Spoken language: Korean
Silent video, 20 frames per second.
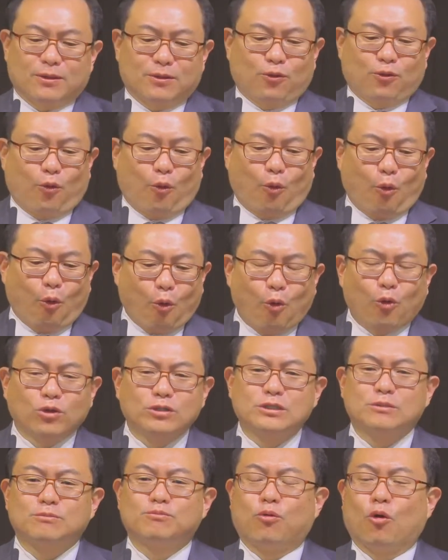
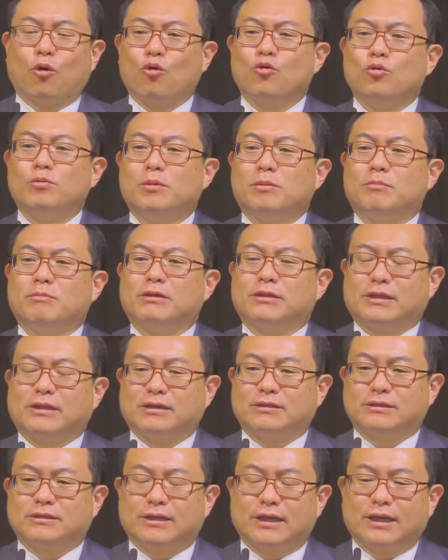오직 복음이면
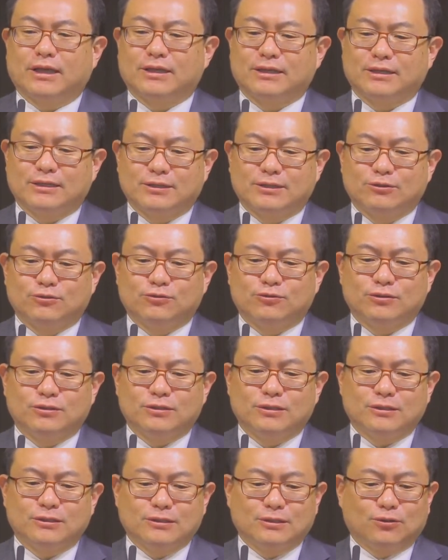되는데
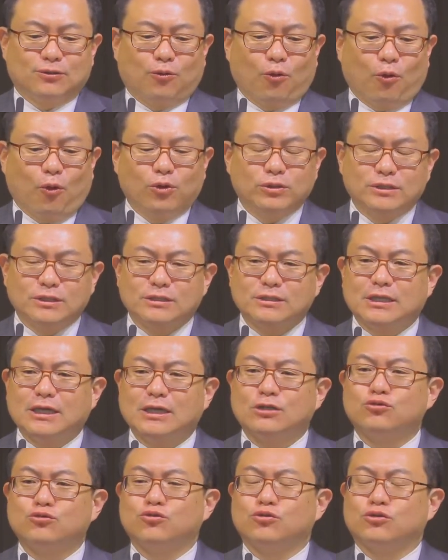오직
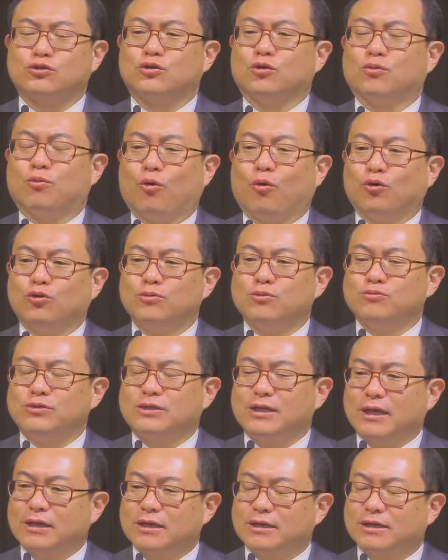예수 그리스도 모든
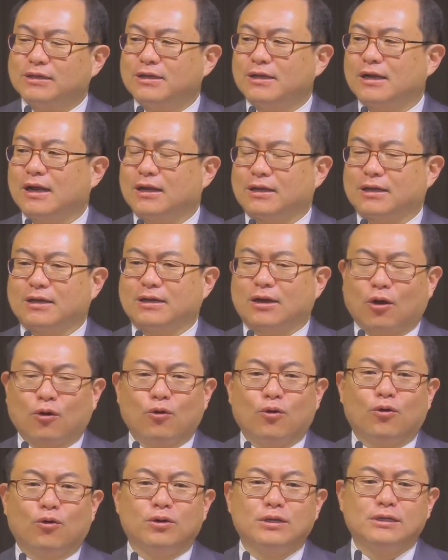문제
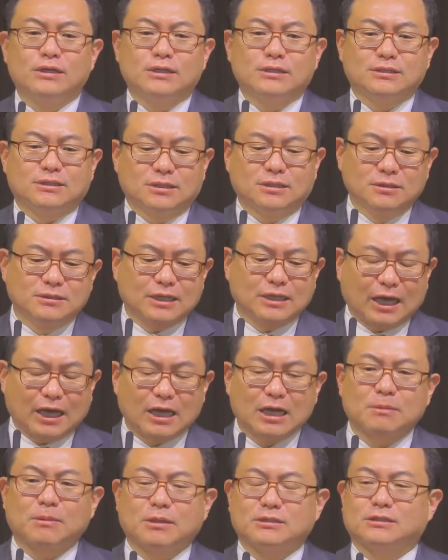해결이라고 진짜
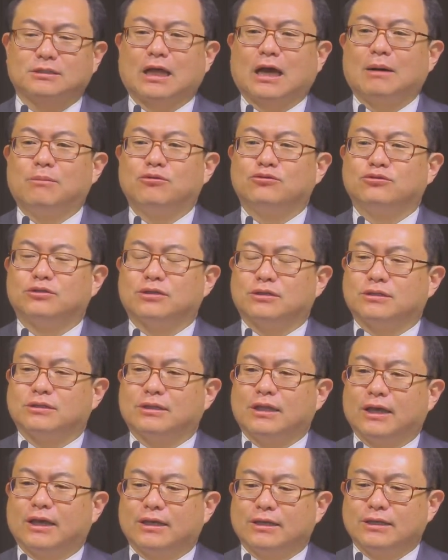하나님께서 답을
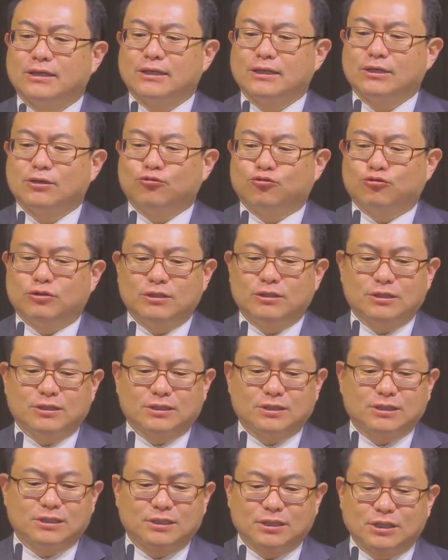주셨는데
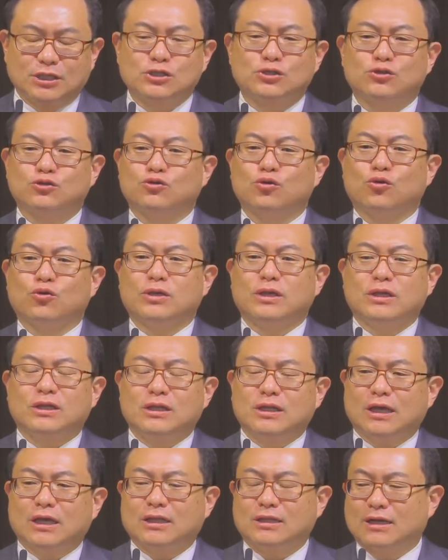우리는
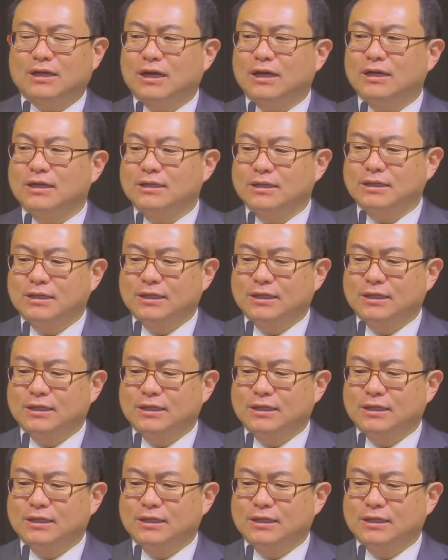그리스도인이 아니라